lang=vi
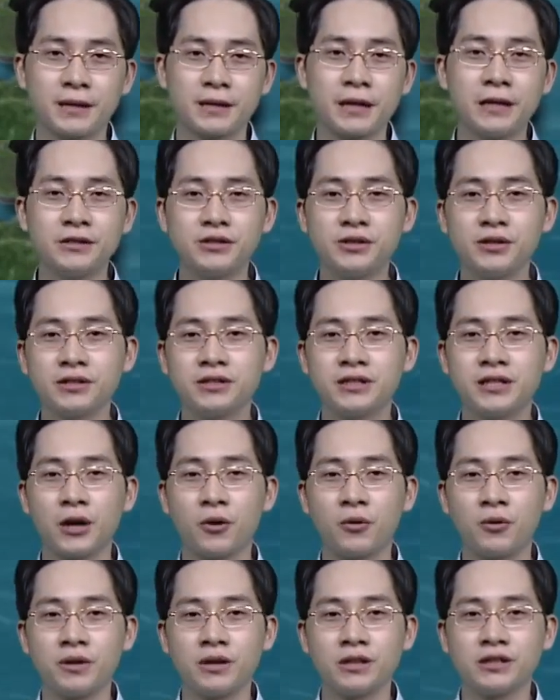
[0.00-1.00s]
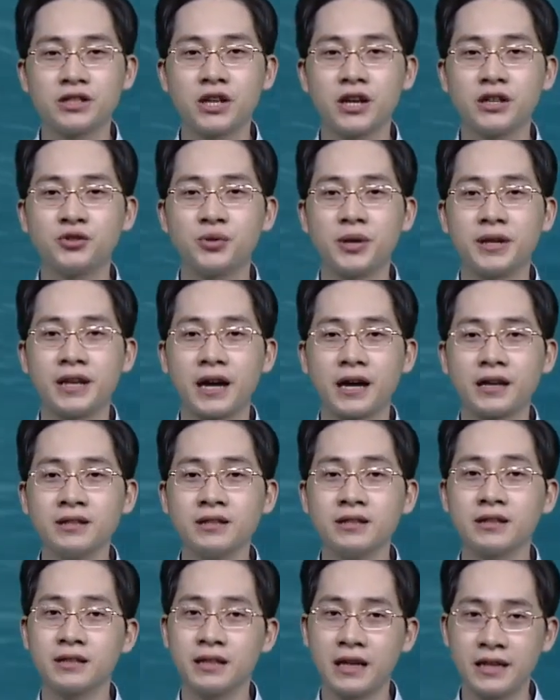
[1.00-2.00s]
Đến trưa chiều, trời chuyển nắng
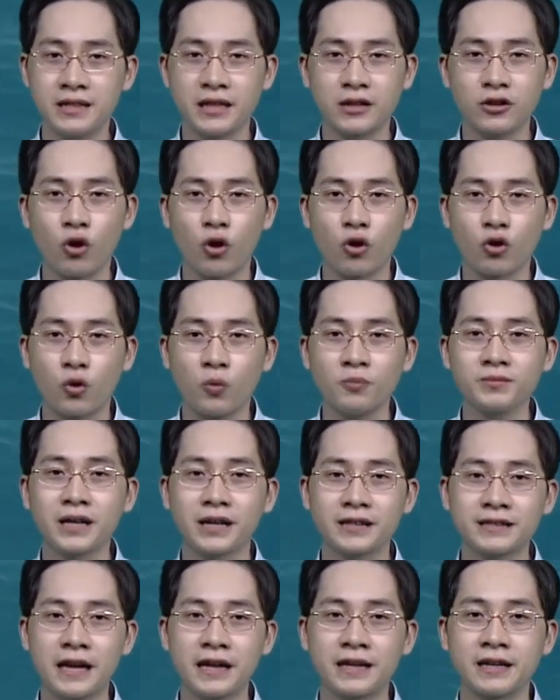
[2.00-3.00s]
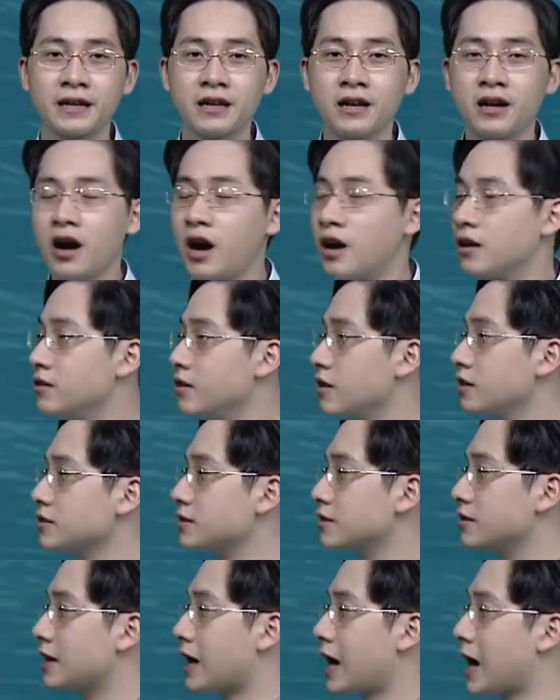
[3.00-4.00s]
nên nhiệt độ cũng tăng nhanh, ở ngưỡng
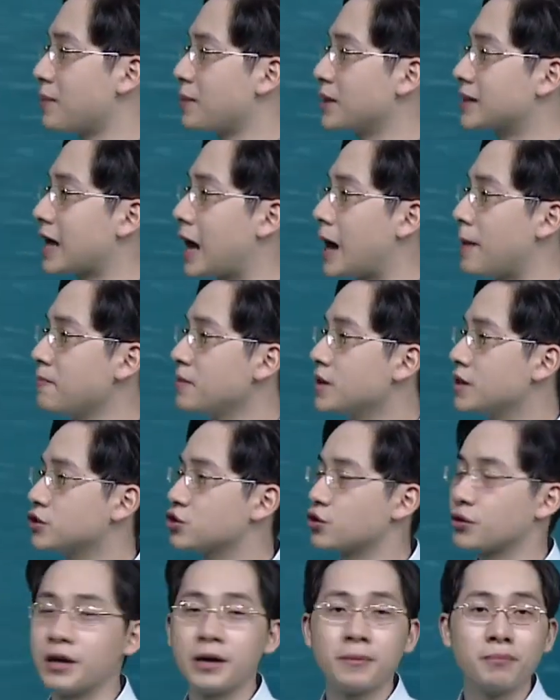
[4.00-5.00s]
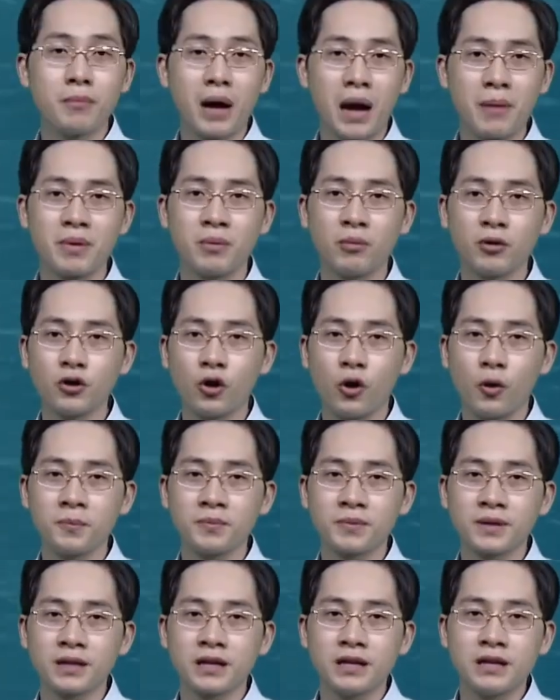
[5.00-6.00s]
từ hai mươi tám cho đến ba mươi mốt độ.
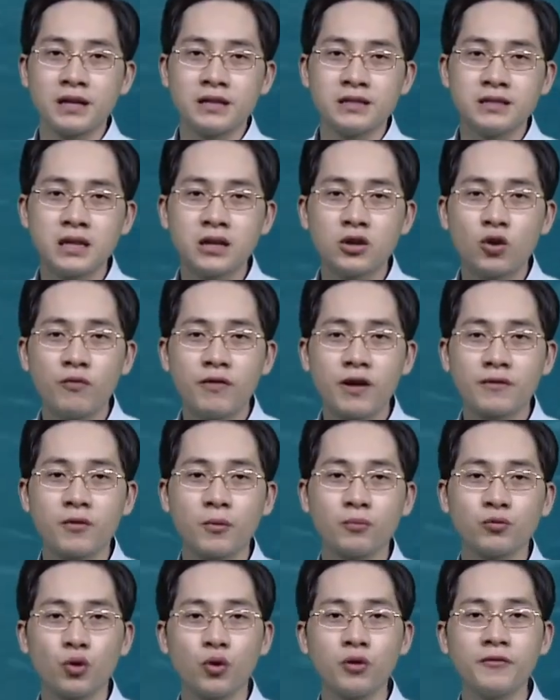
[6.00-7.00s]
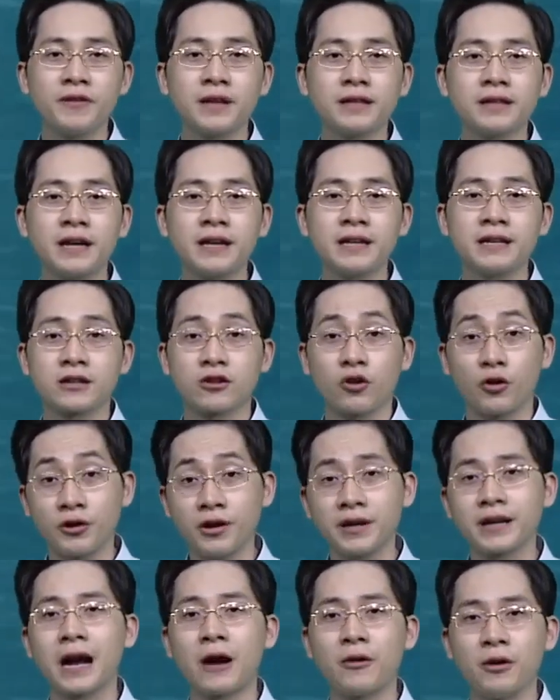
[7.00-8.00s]
Riêng khu vực vùng núi phía Tây có
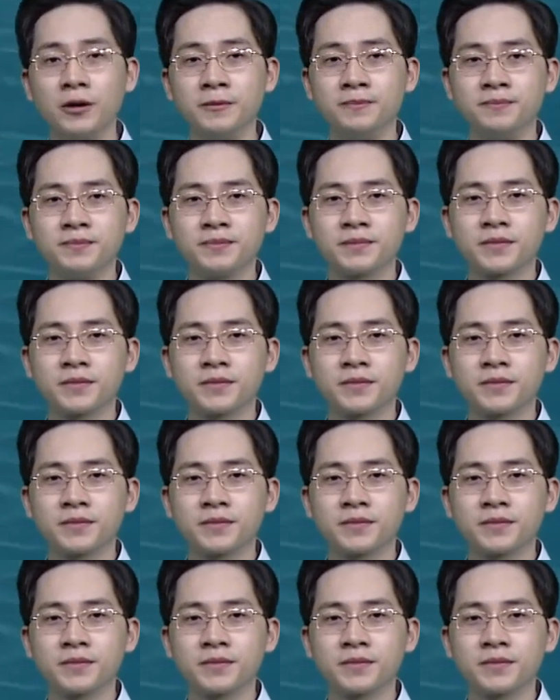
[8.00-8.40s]
nơi cao hơn.